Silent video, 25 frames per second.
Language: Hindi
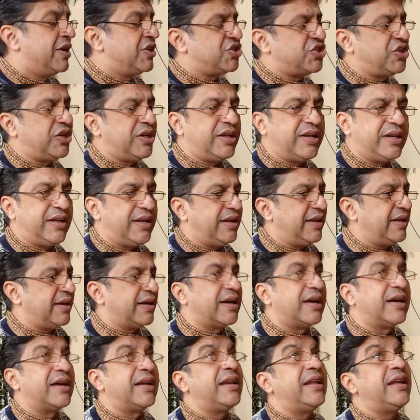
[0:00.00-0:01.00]
श्री
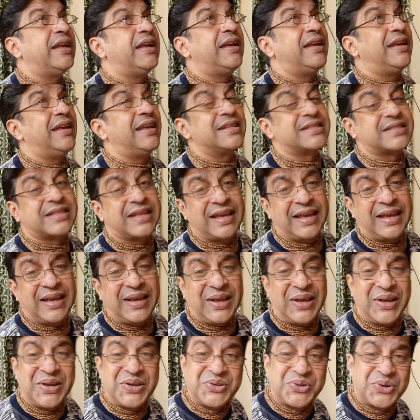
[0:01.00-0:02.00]
हरि से
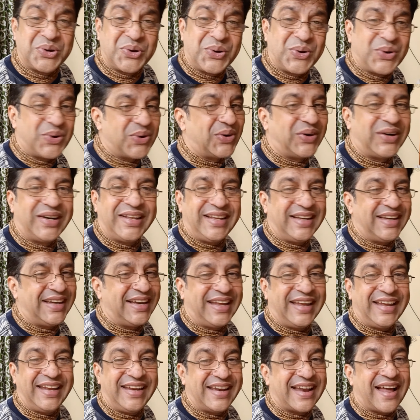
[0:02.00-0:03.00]
जोड़
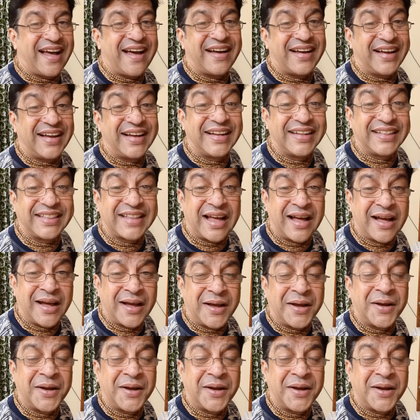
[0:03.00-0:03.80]
लेना ता